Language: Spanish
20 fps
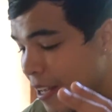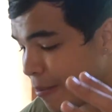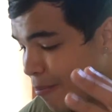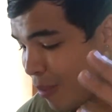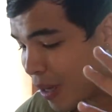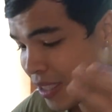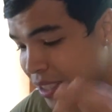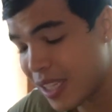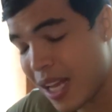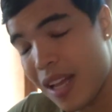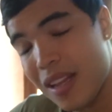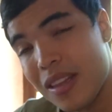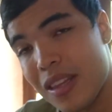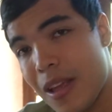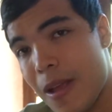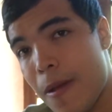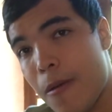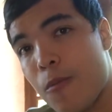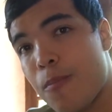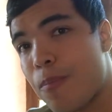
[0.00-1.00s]

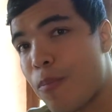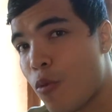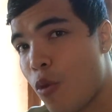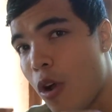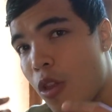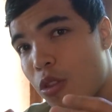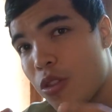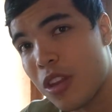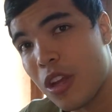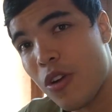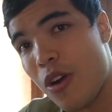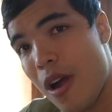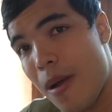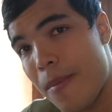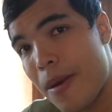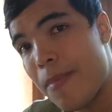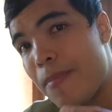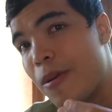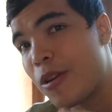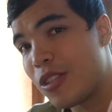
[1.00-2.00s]
bastante cuando tengo
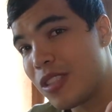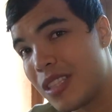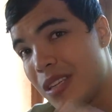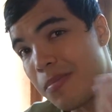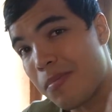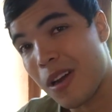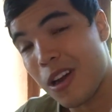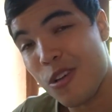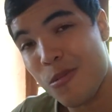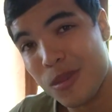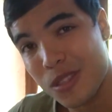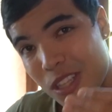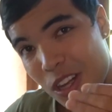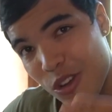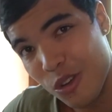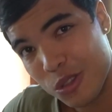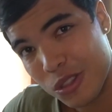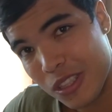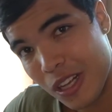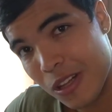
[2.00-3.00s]
hambre, pero sin embargo me está
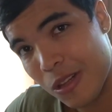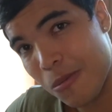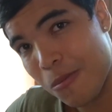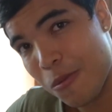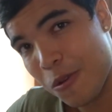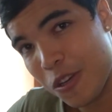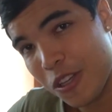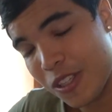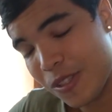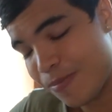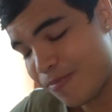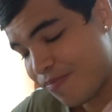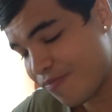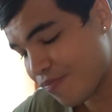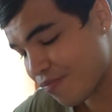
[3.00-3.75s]
costando por eso.